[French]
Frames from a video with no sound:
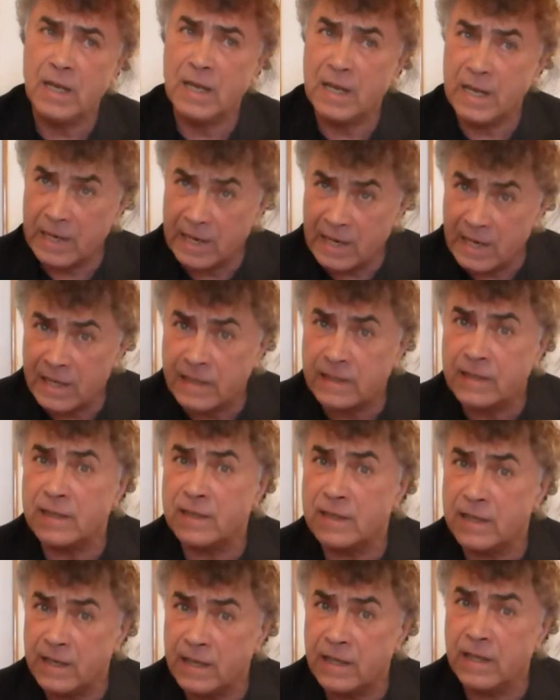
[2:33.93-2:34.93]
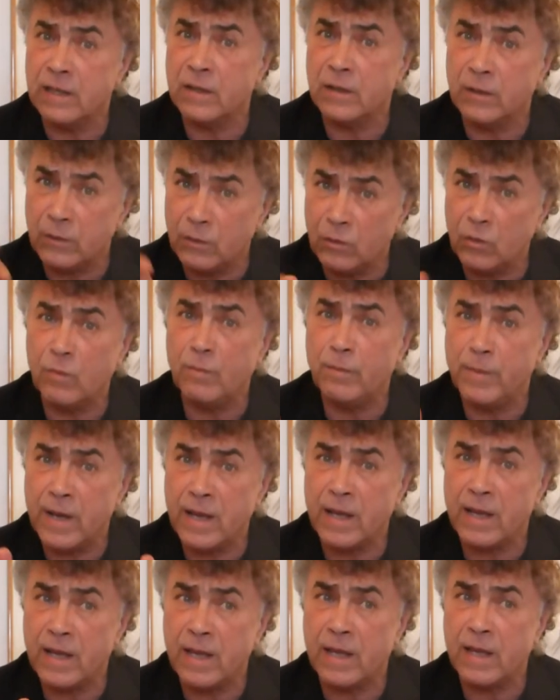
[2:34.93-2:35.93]
Et là, c'est euh, non
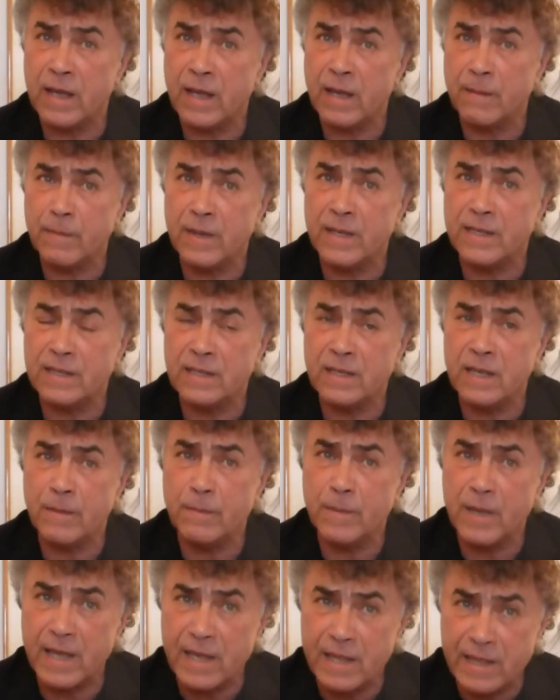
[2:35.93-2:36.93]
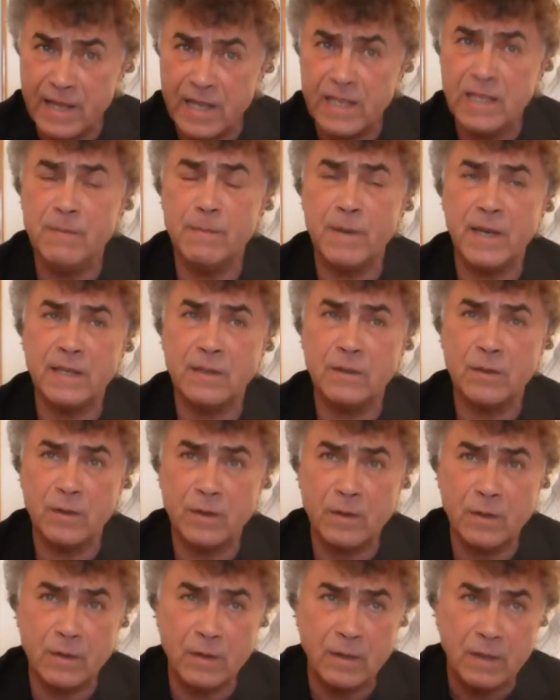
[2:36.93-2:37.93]
pas un, un médecin, mais un
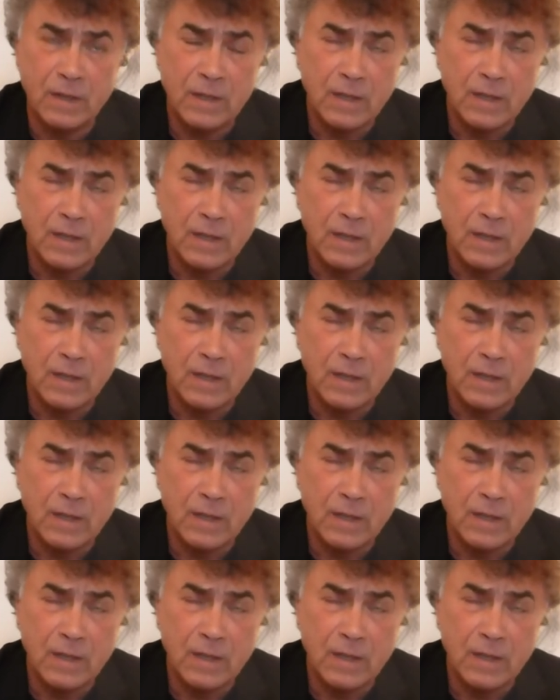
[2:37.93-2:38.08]
animateur,